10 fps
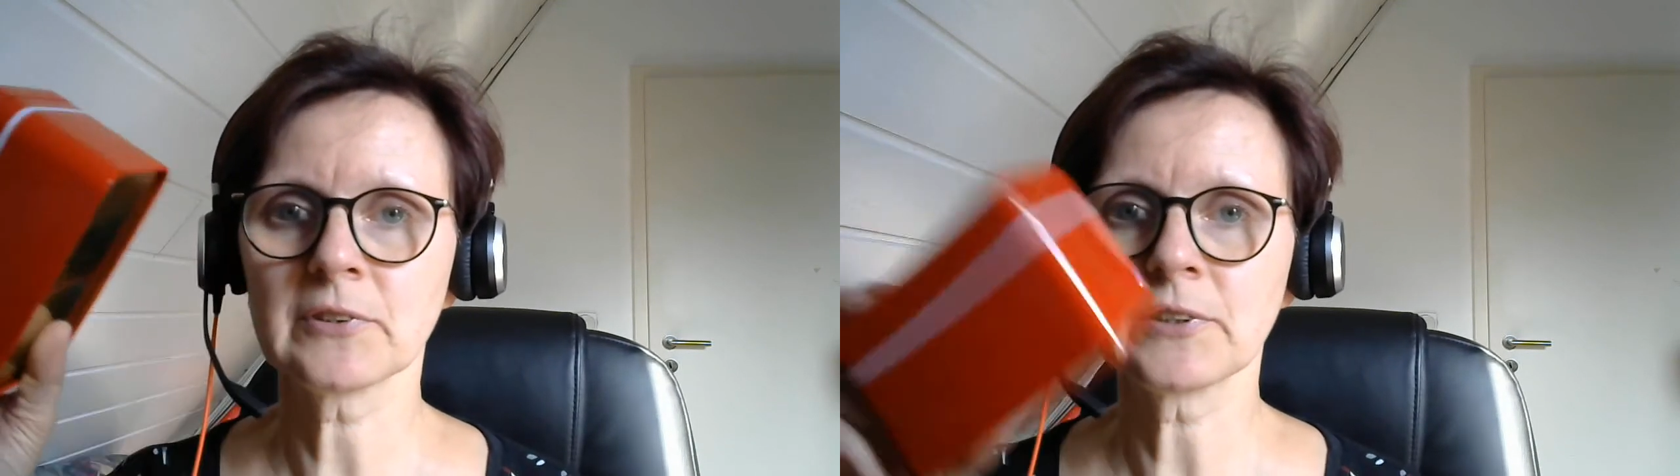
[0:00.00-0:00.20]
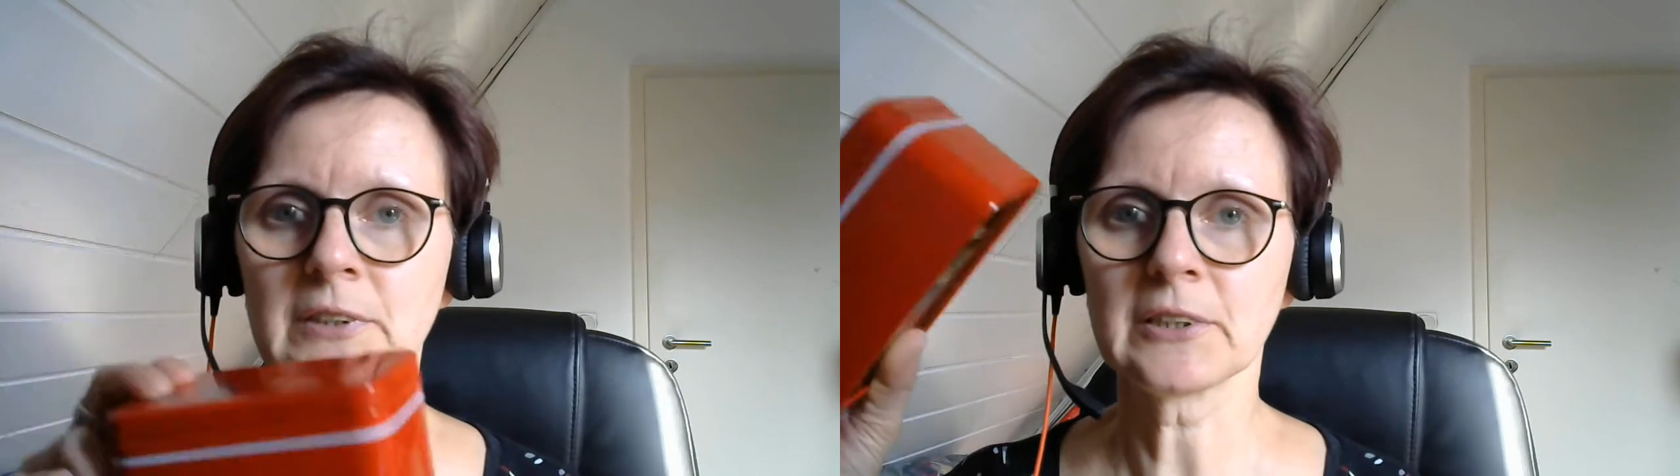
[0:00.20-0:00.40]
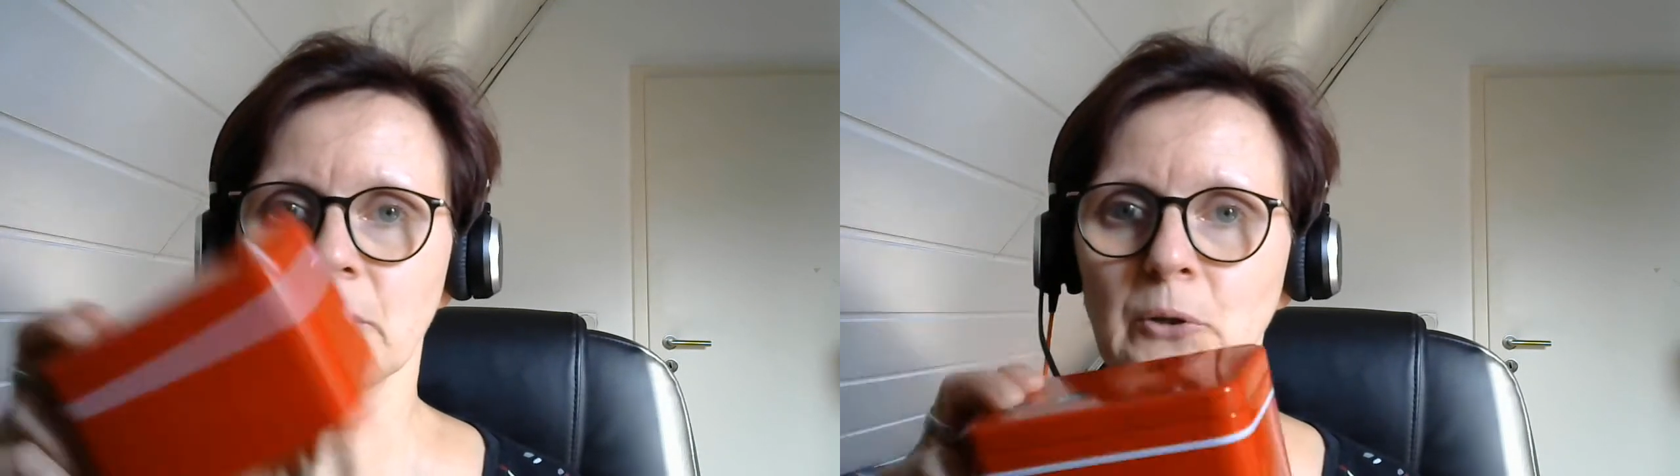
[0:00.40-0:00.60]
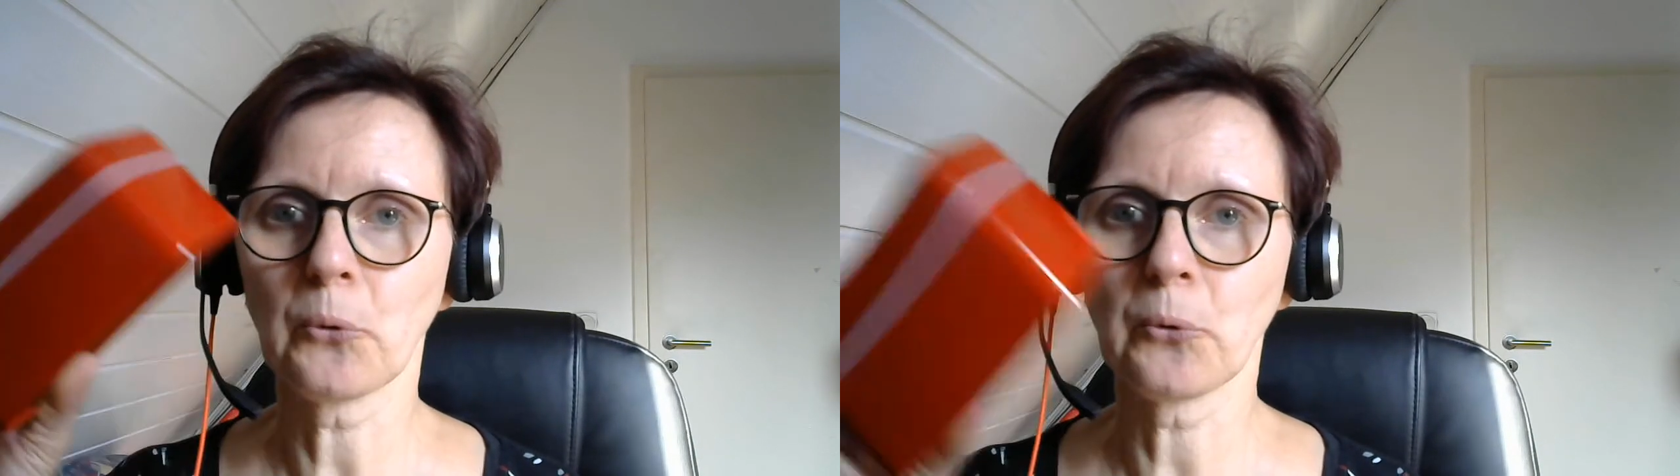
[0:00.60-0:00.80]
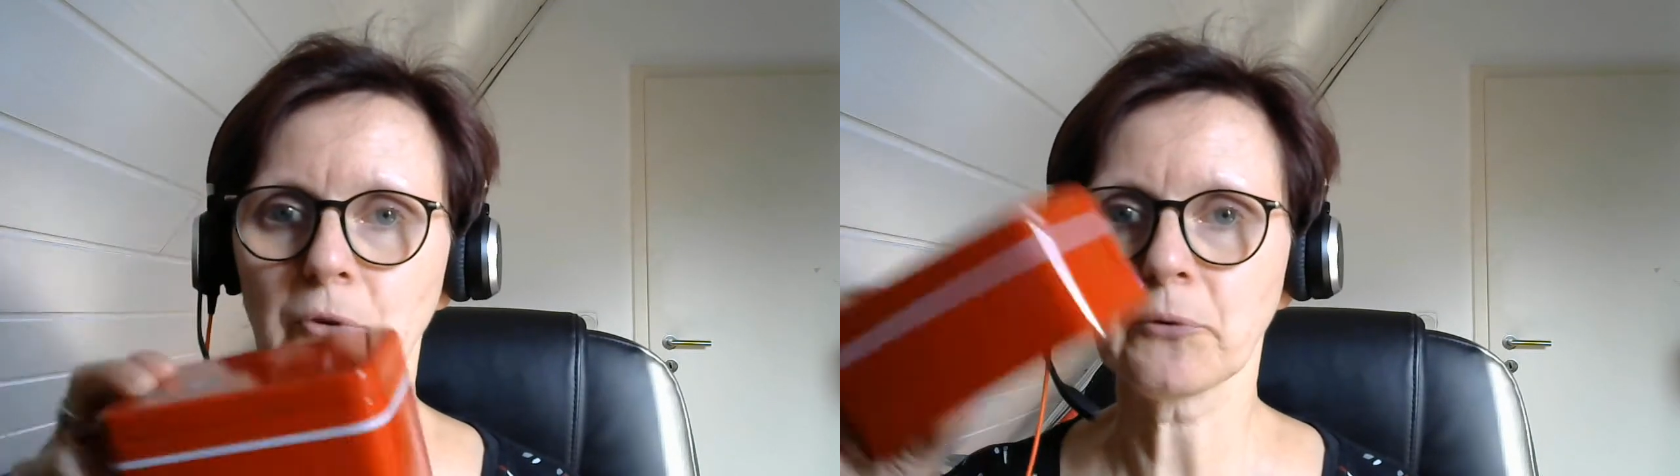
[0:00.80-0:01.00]
die
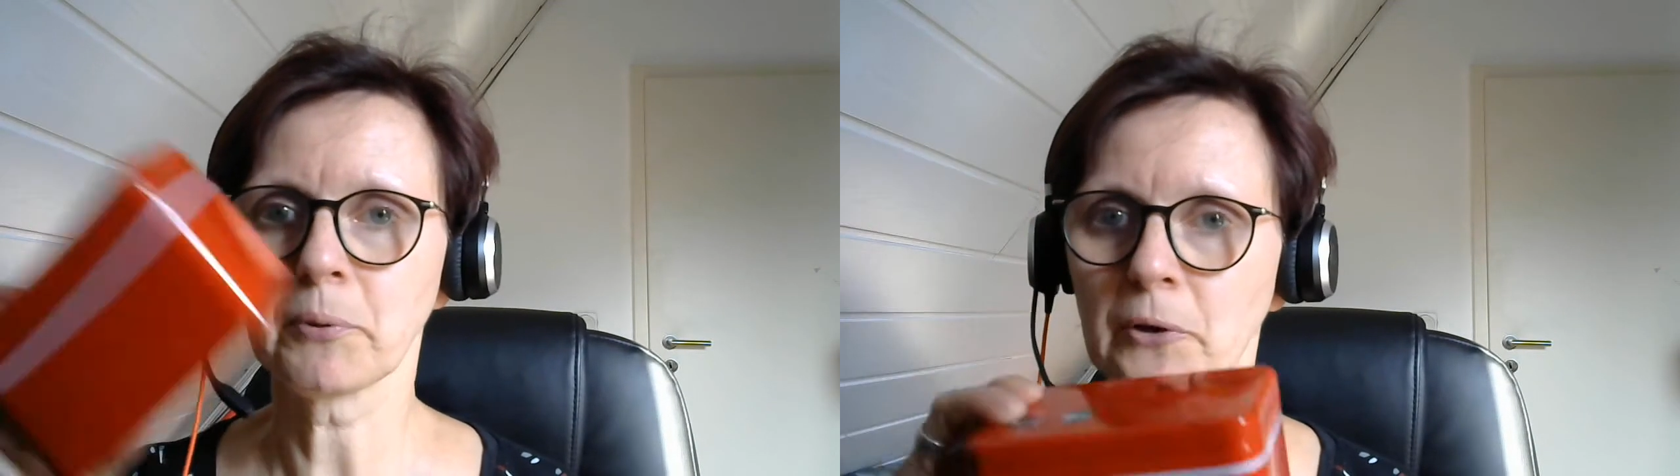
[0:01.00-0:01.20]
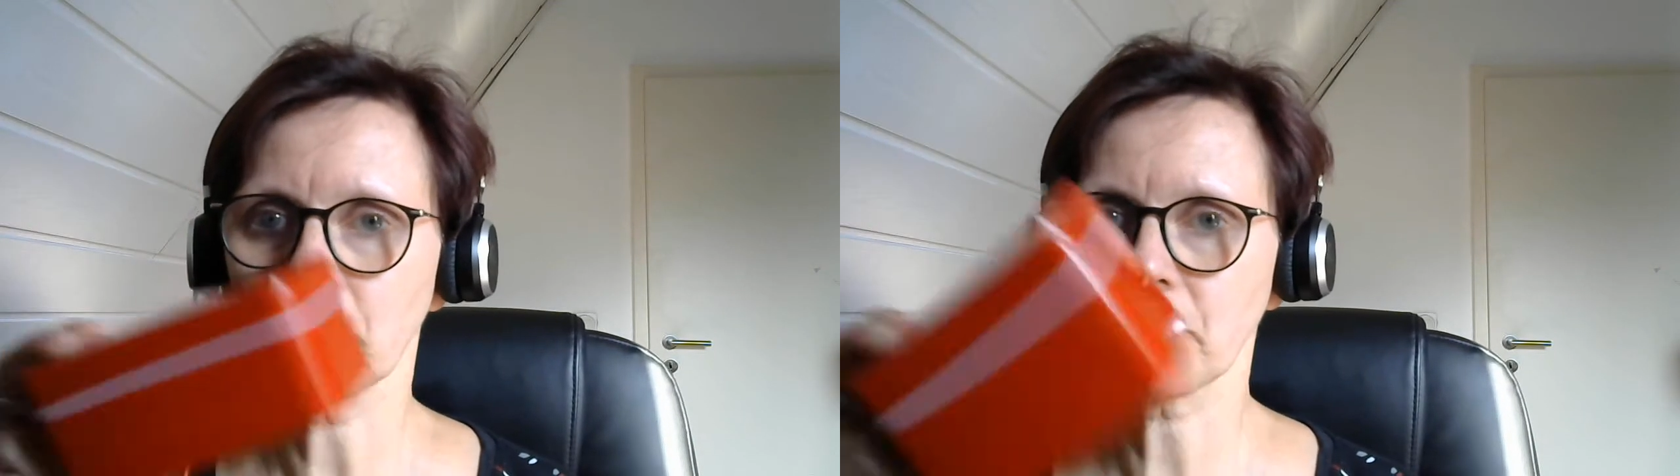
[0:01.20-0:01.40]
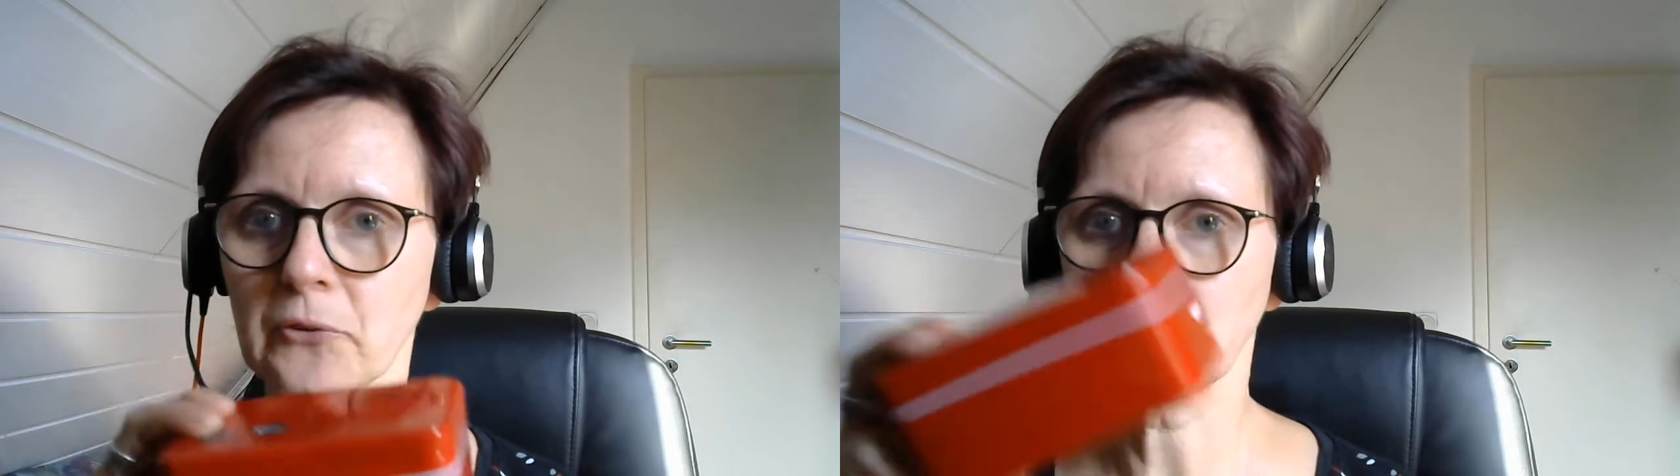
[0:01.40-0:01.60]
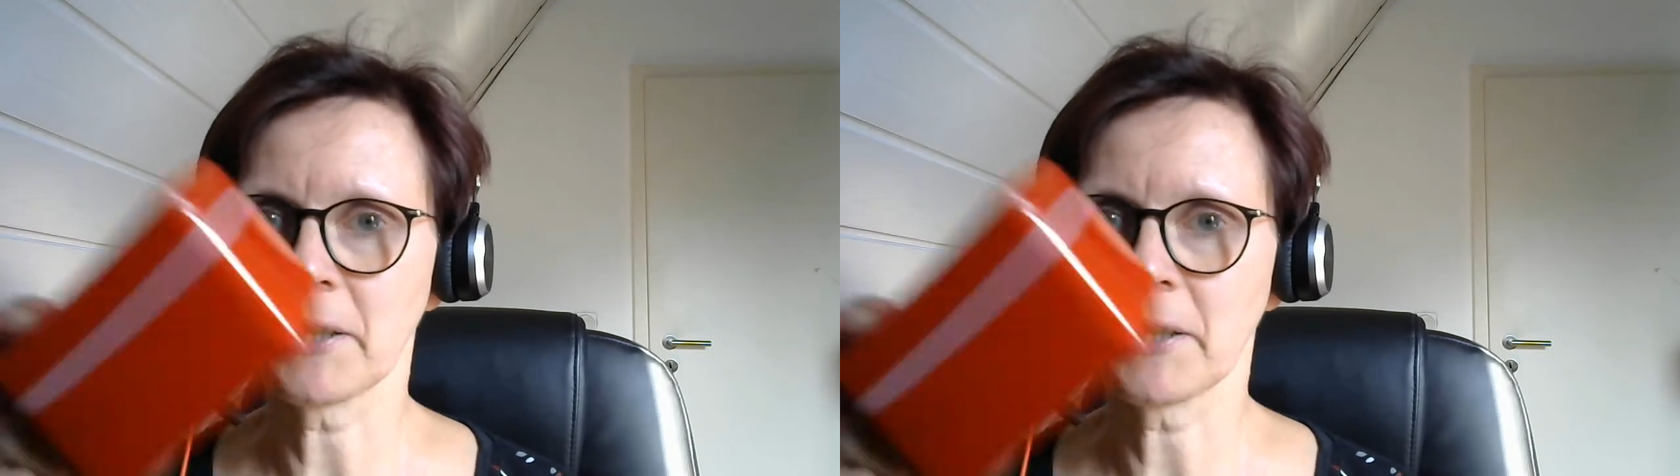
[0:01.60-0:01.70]
Losbox zum